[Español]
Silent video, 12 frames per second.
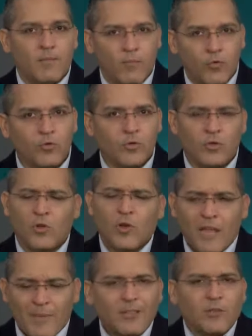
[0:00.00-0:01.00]
Punto. Yo lo
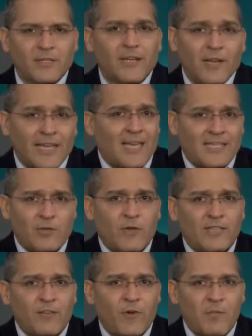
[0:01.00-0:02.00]
lamento tener que decirlo
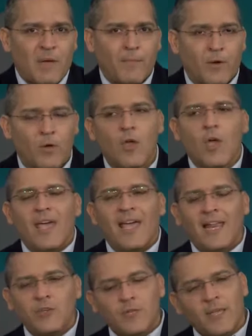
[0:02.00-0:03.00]
de esta forma, pero
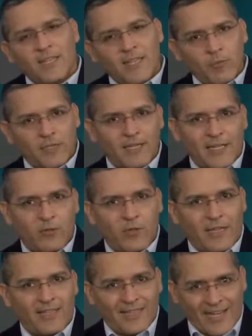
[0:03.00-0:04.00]
el hecho de que estemos
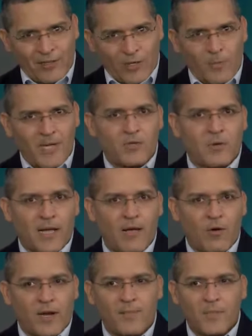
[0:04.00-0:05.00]
tratando de tener esta conversación
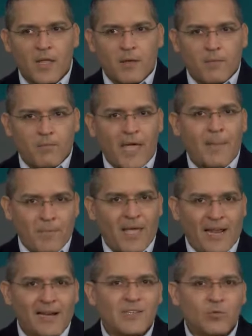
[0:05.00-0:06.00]
ahora es
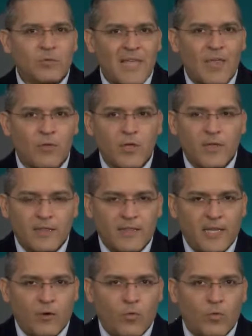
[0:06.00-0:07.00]
el resultado
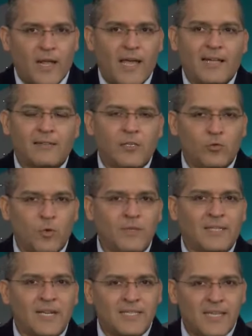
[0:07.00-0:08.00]
de una actitud
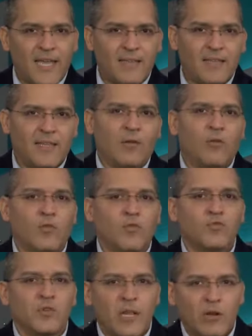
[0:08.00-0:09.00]
intransigente de algunos
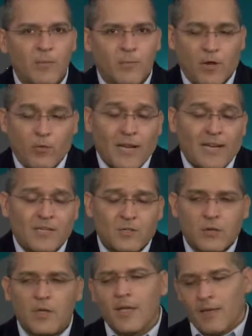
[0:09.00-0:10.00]
funcionarios que por alguna
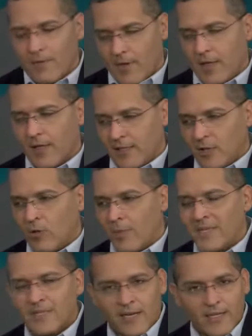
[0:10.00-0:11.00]
razón que tiendo a
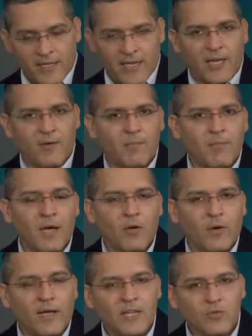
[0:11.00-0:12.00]
pensar que tiene que ver más
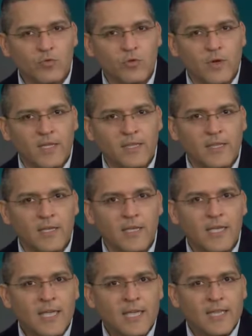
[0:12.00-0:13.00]
con el asunto
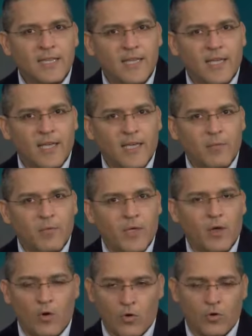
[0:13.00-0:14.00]
este de que pues,
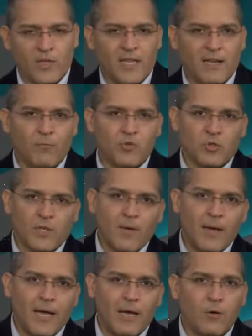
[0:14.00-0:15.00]
o no quieren mucho
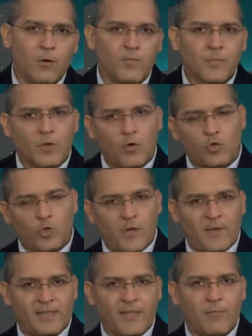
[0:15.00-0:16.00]
trabajo o
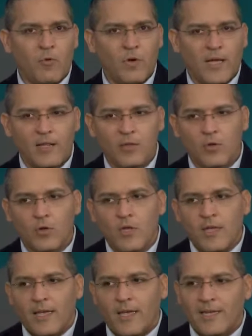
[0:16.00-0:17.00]
todavía están buscando
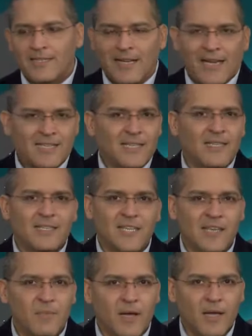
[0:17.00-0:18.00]
eh, sacarse de
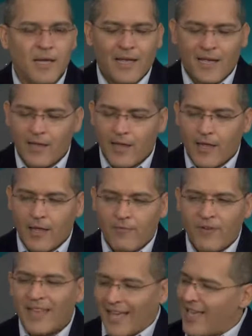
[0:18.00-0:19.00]
encima. Eh,
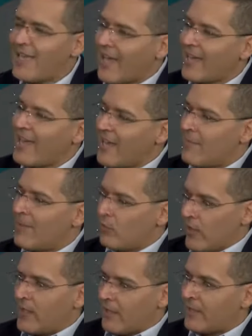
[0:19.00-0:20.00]
aquí, aquí, hay
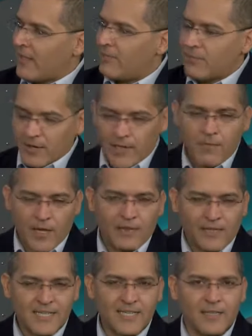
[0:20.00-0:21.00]
elementos, y esta parte es
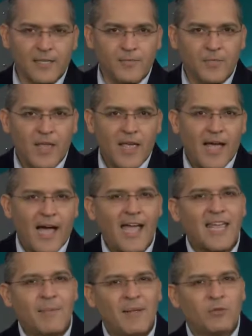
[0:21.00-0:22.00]
interesante,
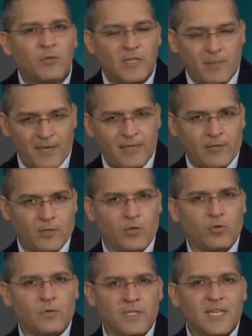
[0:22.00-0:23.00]
hay elementos del Departamento
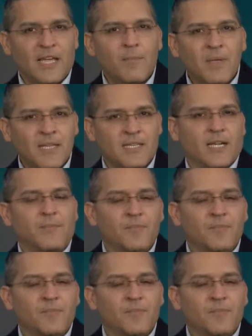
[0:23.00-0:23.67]
de Justicia que piensan